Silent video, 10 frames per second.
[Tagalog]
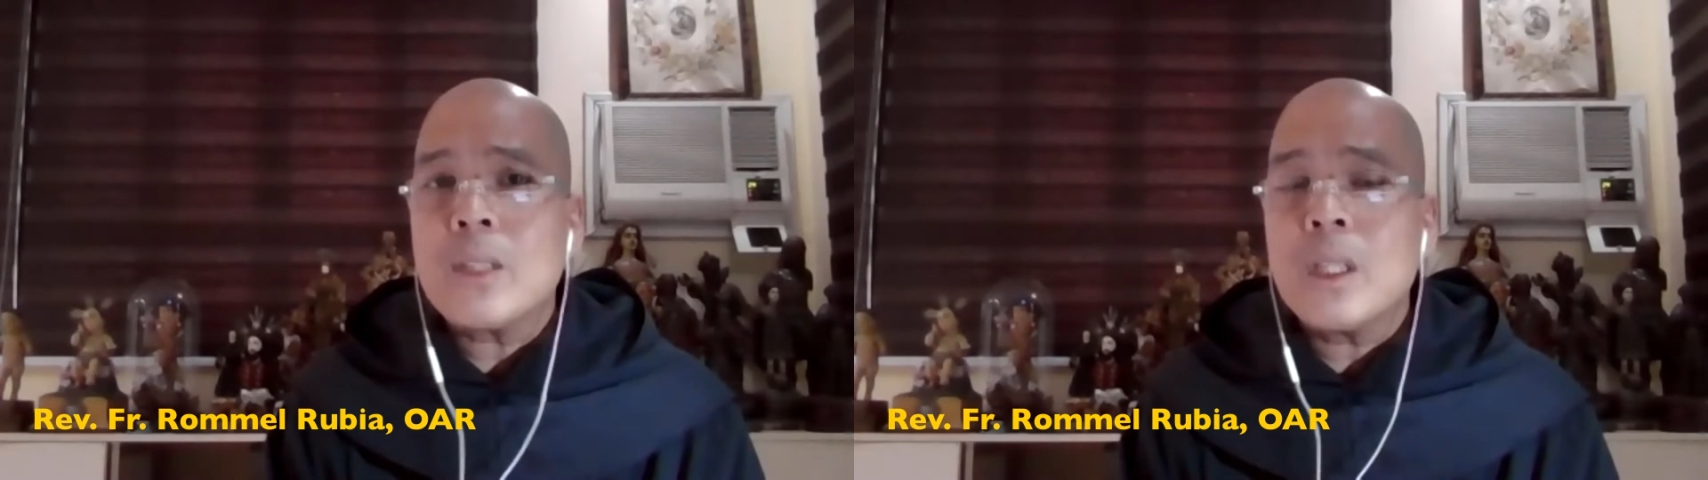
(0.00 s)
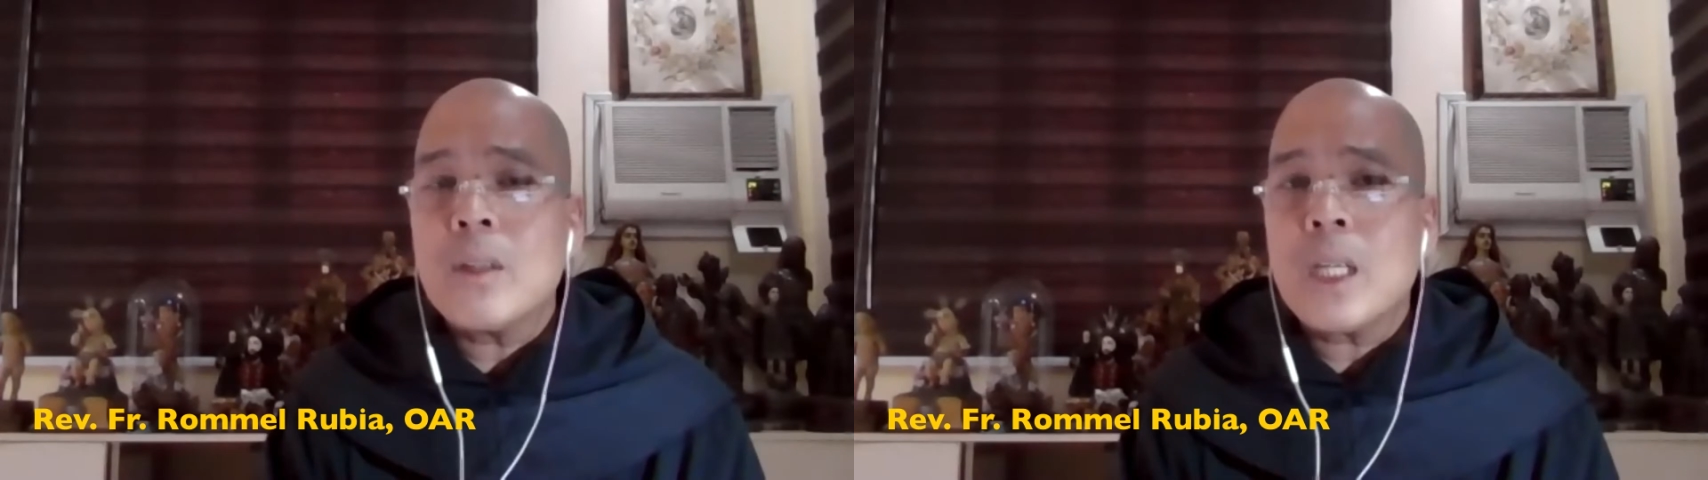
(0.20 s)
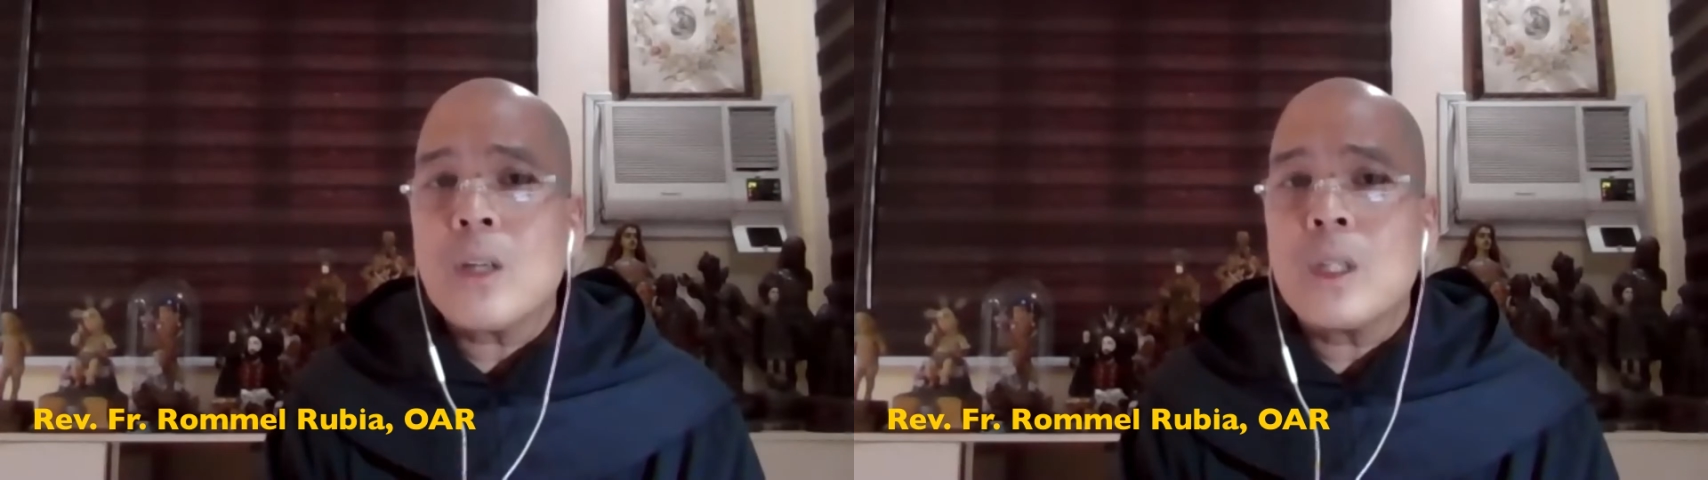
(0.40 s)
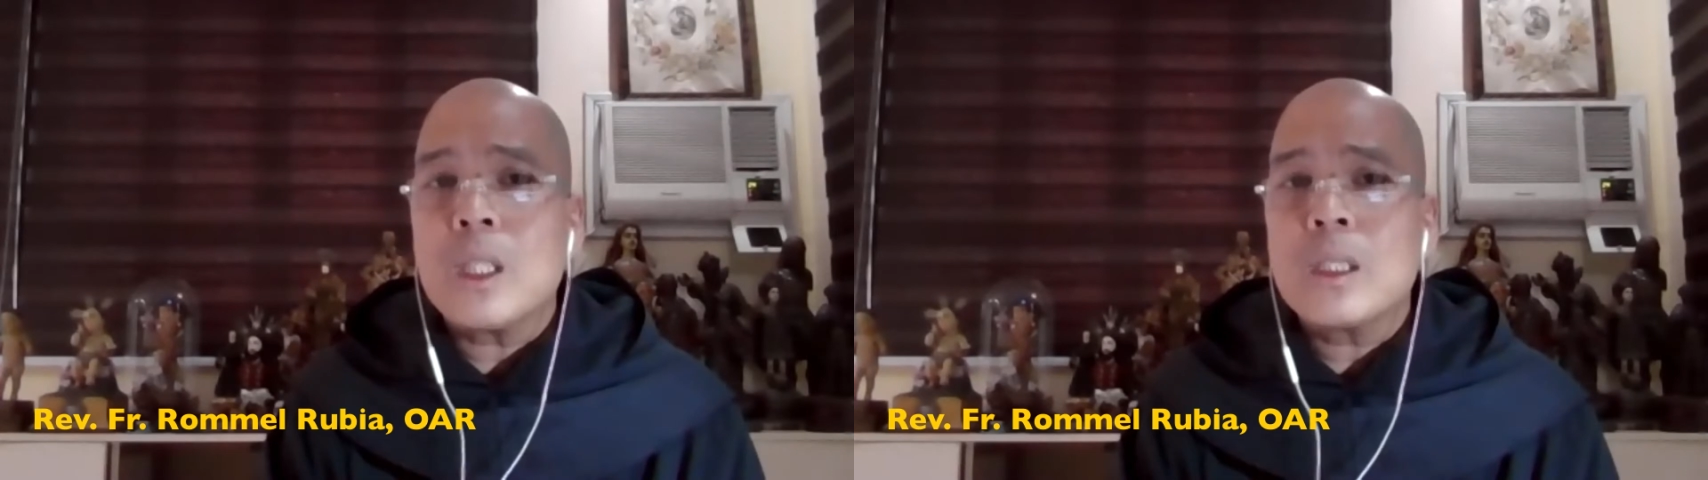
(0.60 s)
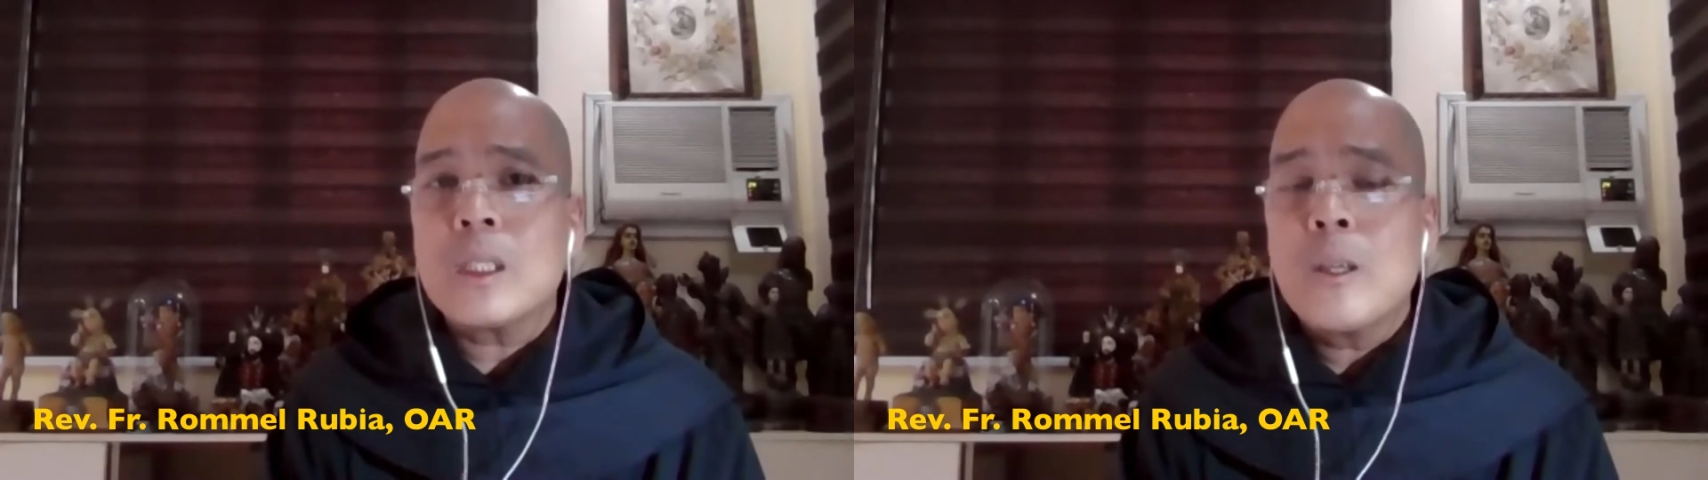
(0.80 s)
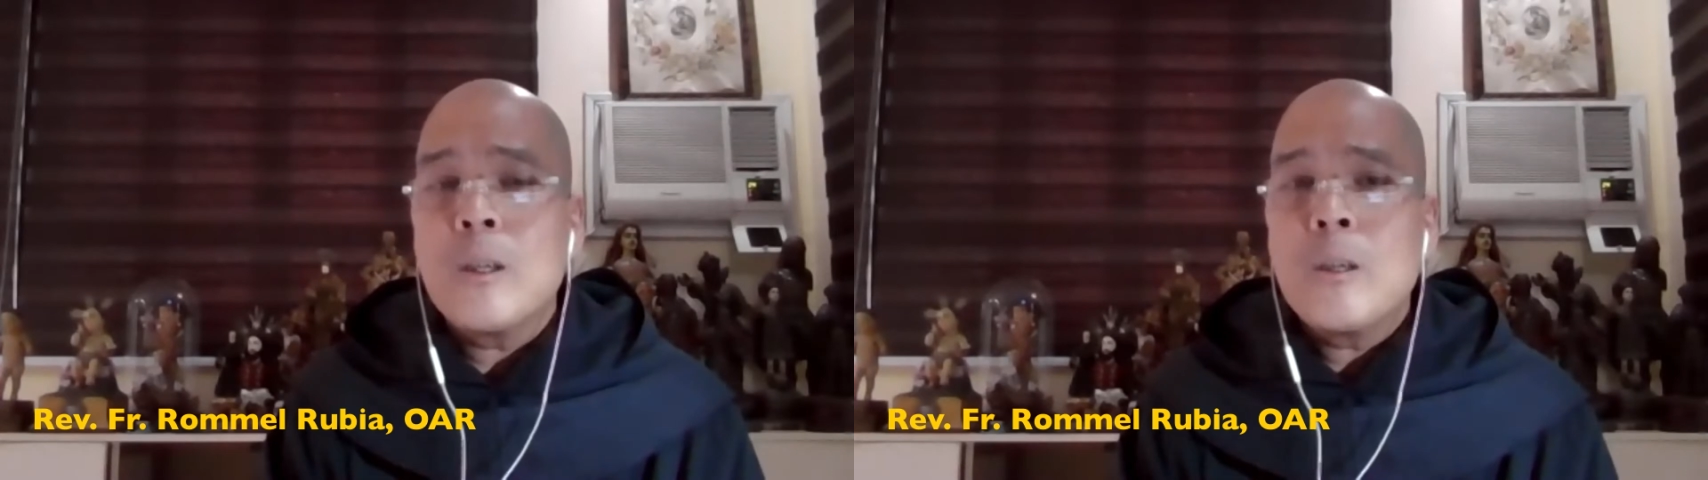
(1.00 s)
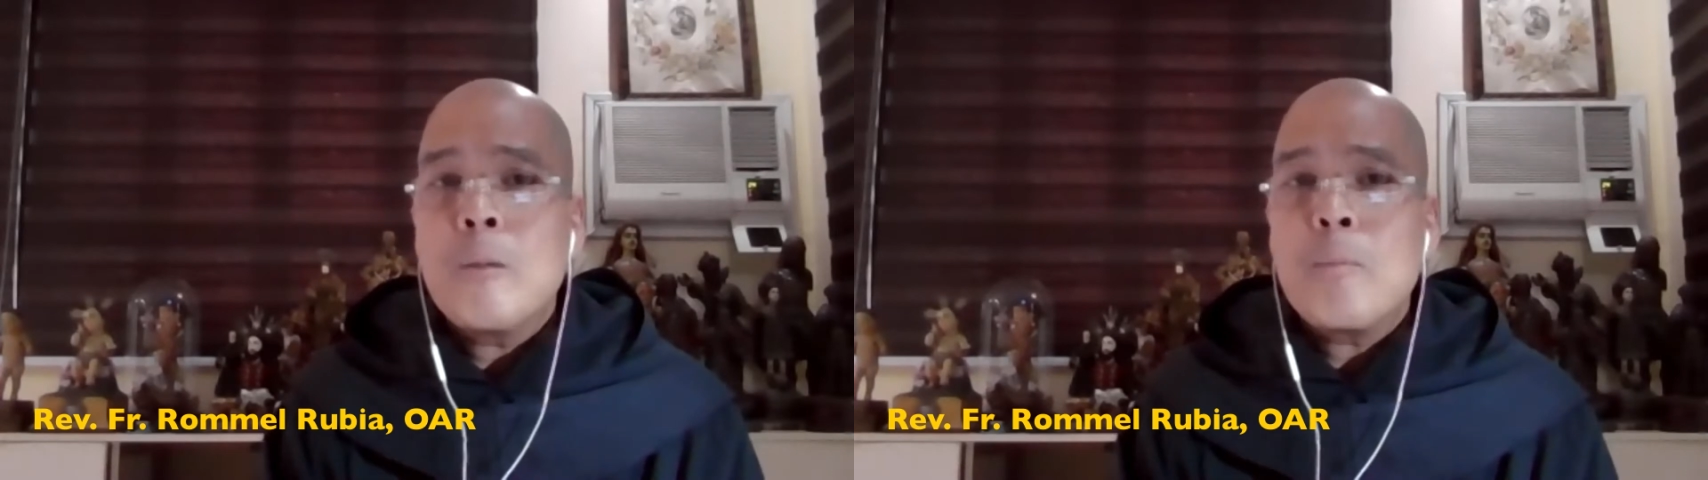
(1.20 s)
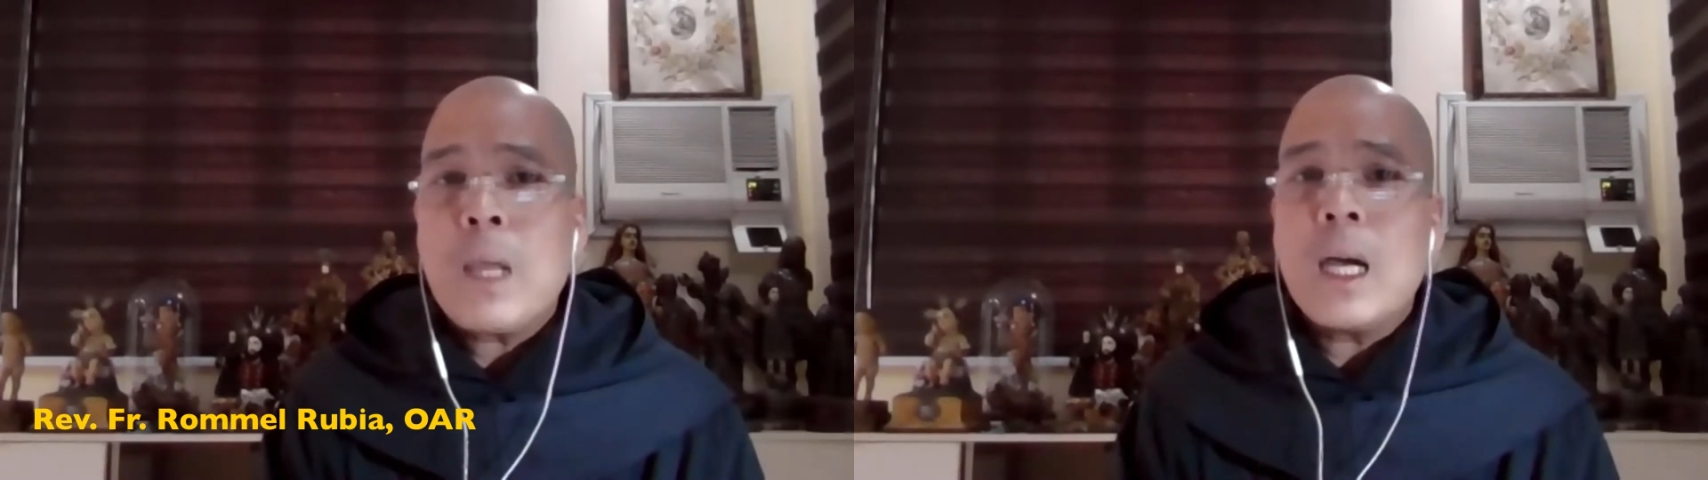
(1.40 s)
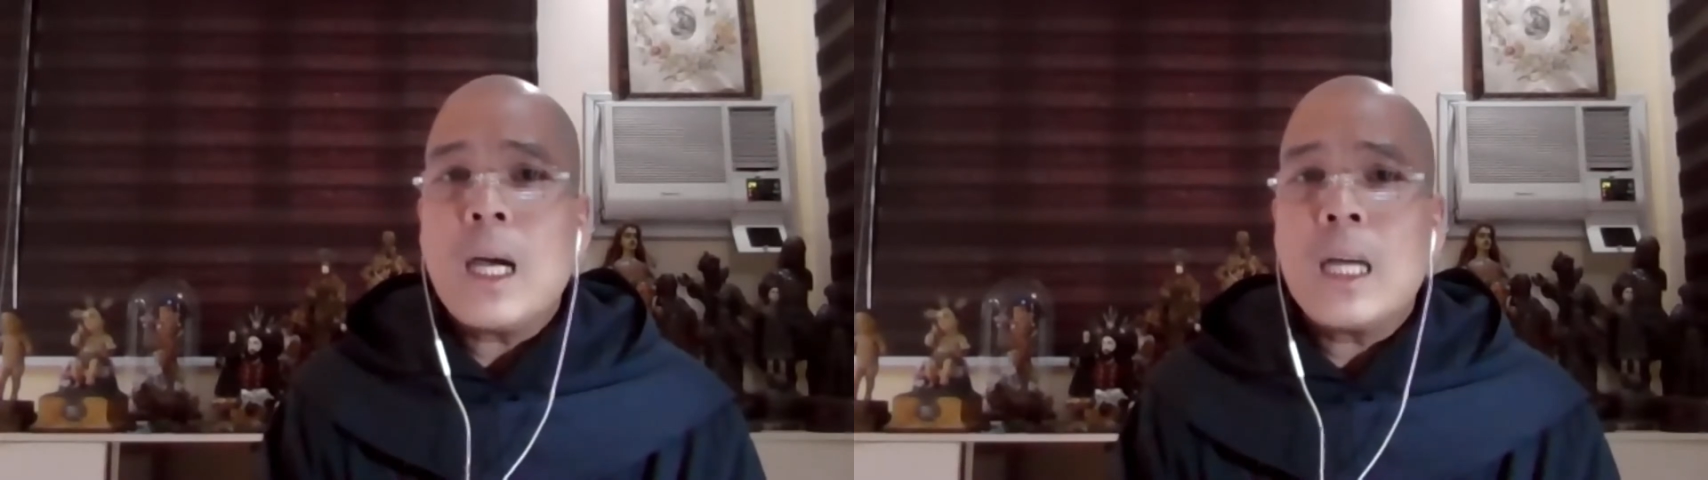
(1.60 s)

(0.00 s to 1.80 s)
on the records na